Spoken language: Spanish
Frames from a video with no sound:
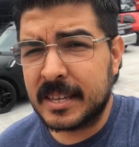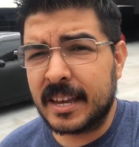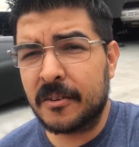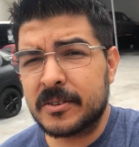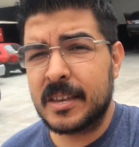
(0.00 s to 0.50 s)
así
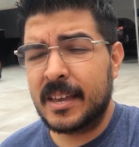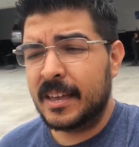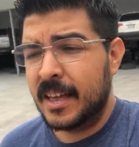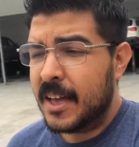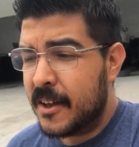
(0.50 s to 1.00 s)
que no sé,
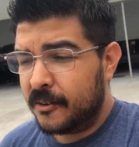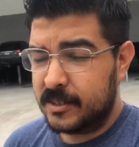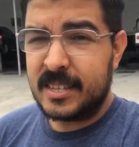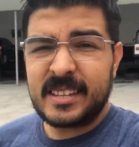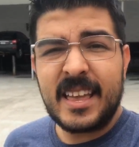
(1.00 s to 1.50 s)

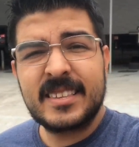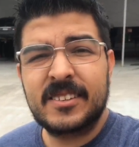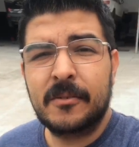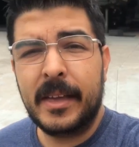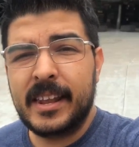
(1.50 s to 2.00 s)
no se
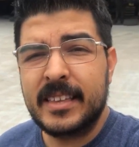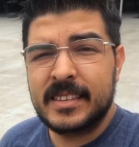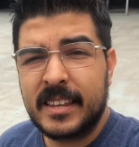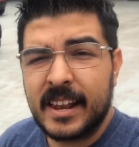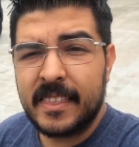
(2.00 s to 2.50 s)
estresen, no vayan a
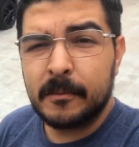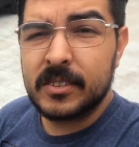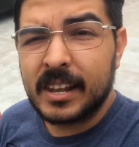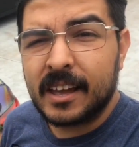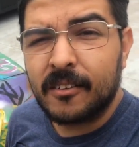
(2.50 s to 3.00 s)
decir que le
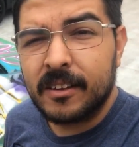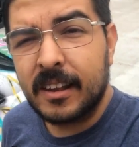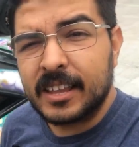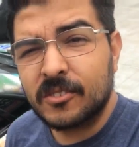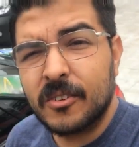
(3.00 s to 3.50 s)
dimos en la,
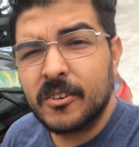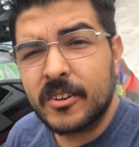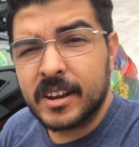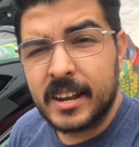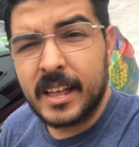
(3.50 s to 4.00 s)
en la
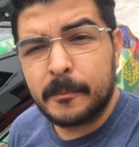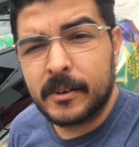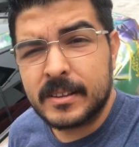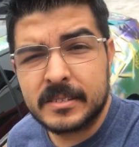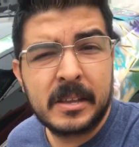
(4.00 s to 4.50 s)
torre, nada
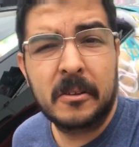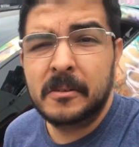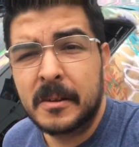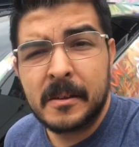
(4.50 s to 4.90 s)
por el estilo.